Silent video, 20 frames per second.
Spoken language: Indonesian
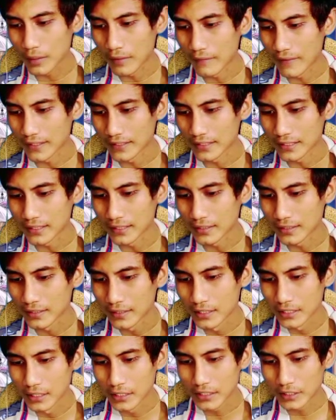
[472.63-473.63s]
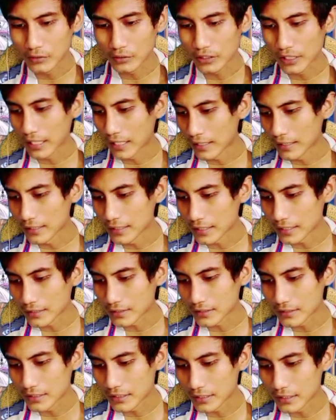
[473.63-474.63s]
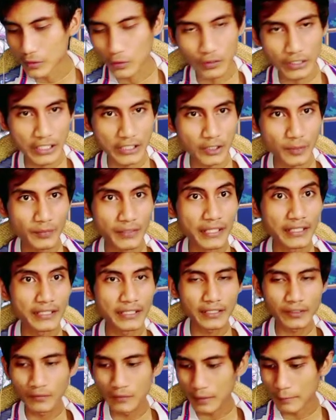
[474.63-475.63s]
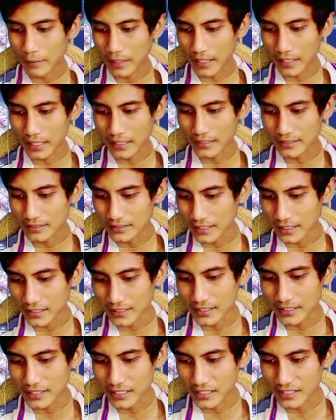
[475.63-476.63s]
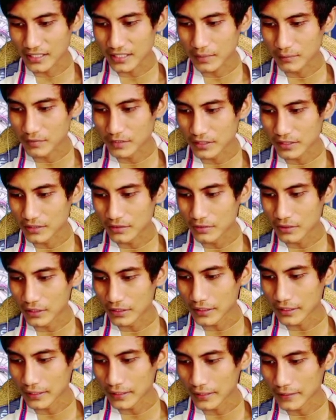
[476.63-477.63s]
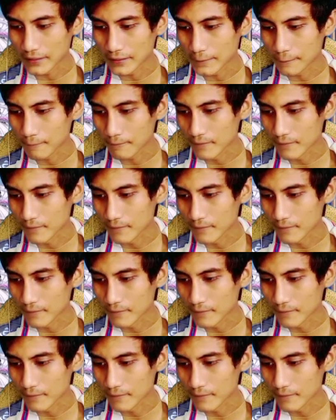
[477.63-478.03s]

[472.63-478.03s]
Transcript: bawahnya kita lihat di koda shop nanti gua bakalan cek di deskripsi juga ya guys